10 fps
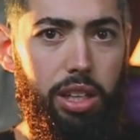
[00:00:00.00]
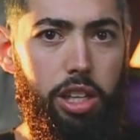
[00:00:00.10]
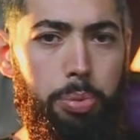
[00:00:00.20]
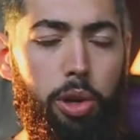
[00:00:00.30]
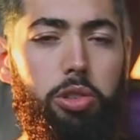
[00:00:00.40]
Y
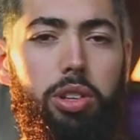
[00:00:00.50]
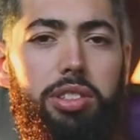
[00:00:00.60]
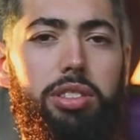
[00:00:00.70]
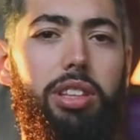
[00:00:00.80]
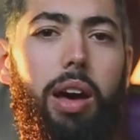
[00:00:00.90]
por eso
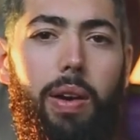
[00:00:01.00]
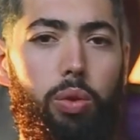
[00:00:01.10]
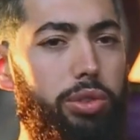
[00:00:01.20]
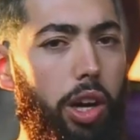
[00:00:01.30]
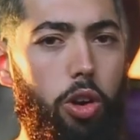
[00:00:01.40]
necesitaba
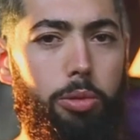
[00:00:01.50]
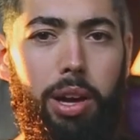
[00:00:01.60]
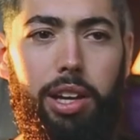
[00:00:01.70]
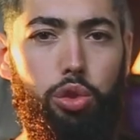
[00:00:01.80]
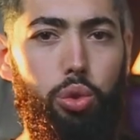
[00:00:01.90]
un trago
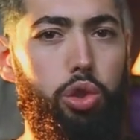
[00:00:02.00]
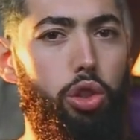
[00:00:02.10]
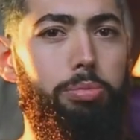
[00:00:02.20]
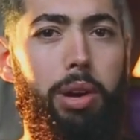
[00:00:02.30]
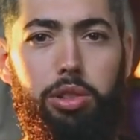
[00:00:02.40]
más, un
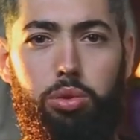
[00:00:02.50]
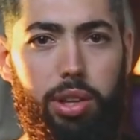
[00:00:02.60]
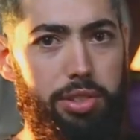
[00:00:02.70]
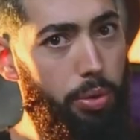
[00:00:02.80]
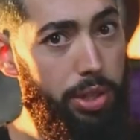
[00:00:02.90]
shot más, una
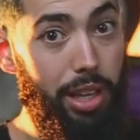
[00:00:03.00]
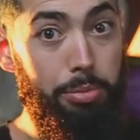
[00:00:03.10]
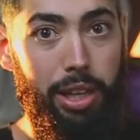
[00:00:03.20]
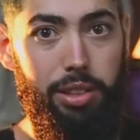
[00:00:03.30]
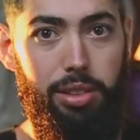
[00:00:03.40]
cerveza
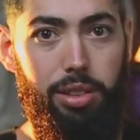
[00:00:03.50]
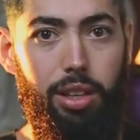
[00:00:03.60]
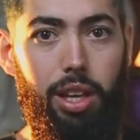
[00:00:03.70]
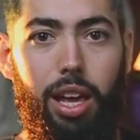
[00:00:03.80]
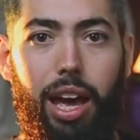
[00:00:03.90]
más,
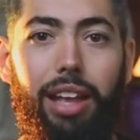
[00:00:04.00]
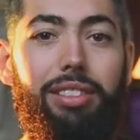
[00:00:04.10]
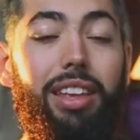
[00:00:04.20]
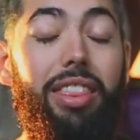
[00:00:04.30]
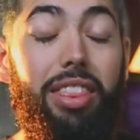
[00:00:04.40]

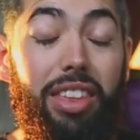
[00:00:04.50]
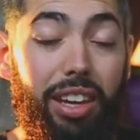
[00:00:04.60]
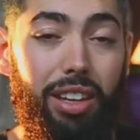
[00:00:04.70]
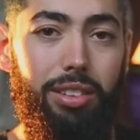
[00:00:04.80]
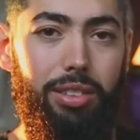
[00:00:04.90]
antes
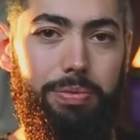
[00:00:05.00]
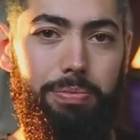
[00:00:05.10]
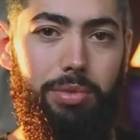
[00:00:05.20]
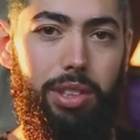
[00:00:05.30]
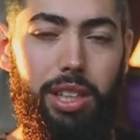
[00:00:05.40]
de
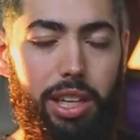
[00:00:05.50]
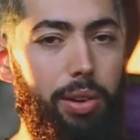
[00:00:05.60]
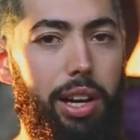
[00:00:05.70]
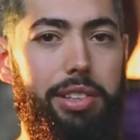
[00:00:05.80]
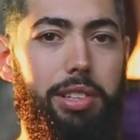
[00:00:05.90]
ir a
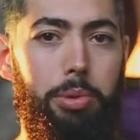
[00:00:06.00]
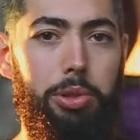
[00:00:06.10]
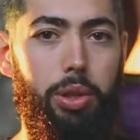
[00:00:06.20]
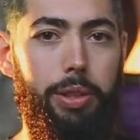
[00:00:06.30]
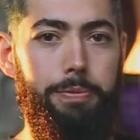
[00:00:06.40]
hablarle a esa
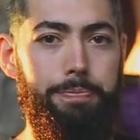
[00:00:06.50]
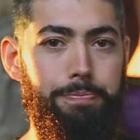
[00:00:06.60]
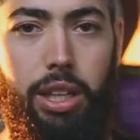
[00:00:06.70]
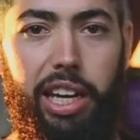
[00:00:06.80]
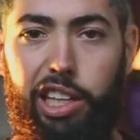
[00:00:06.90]
persona.
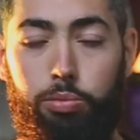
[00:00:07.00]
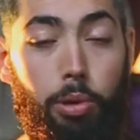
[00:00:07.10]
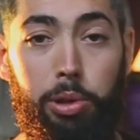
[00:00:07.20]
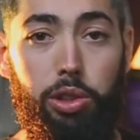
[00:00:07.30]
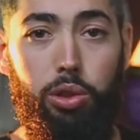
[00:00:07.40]
En un
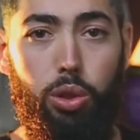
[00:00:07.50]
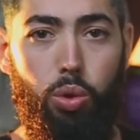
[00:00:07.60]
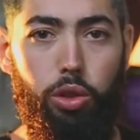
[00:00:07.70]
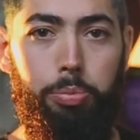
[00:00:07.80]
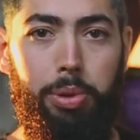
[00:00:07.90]
momento,
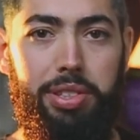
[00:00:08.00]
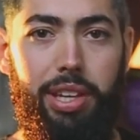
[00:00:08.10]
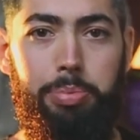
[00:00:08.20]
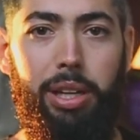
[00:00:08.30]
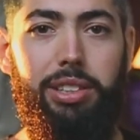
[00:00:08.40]
cuando empecé
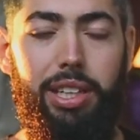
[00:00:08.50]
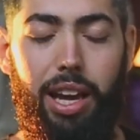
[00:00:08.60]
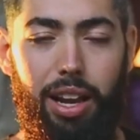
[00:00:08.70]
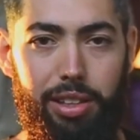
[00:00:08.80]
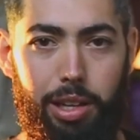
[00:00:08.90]
a practicar
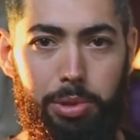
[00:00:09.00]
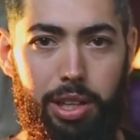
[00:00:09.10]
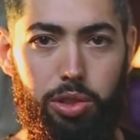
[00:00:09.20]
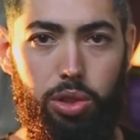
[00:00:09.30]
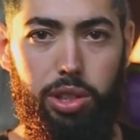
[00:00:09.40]
las
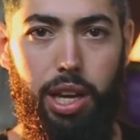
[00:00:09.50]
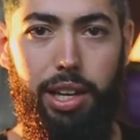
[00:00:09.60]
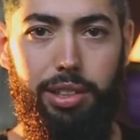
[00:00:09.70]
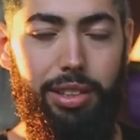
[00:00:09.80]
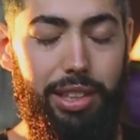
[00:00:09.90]
dinámicas
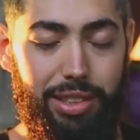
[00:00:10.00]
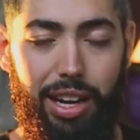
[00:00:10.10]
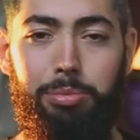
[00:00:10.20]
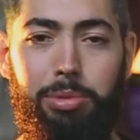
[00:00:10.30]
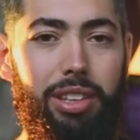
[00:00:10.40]
sociales,
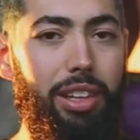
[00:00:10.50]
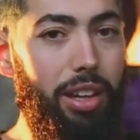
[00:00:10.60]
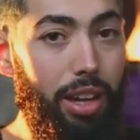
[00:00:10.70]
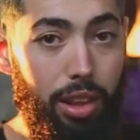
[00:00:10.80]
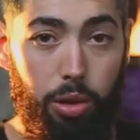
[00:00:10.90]
literalmente
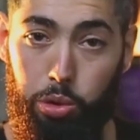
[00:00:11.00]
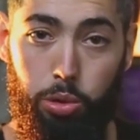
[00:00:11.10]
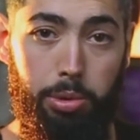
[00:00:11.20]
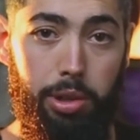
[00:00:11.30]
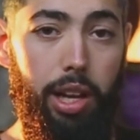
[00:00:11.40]
dejé de
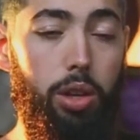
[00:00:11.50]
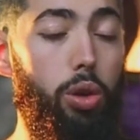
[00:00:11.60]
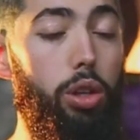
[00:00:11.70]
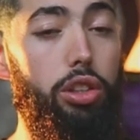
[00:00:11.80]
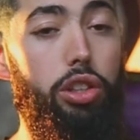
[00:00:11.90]
consumir de
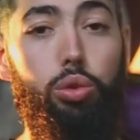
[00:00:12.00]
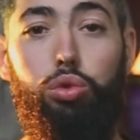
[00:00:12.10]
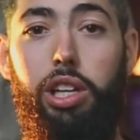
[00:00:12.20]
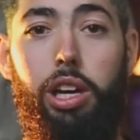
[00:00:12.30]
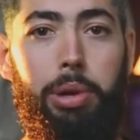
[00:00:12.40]
alcohol de un
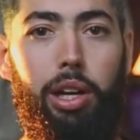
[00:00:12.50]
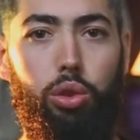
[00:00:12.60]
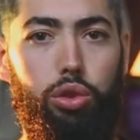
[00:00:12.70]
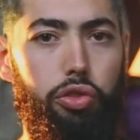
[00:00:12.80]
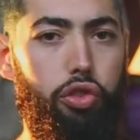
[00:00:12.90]
día para el
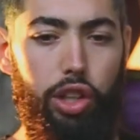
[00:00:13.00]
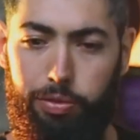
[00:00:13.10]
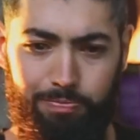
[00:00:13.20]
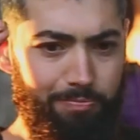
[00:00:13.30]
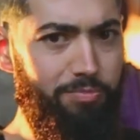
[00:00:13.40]
otro.
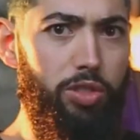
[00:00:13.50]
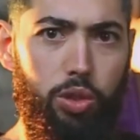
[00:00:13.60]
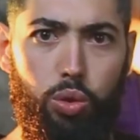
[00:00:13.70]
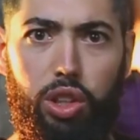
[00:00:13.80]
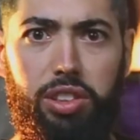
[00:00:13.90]
Fue
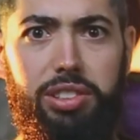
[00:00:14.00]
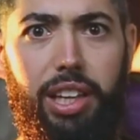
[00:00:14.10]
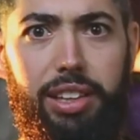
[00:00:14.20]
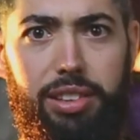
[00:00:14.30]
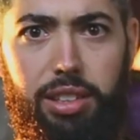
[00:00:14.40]
un
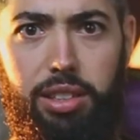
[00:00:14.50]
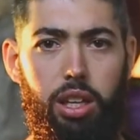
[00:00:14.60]
instante.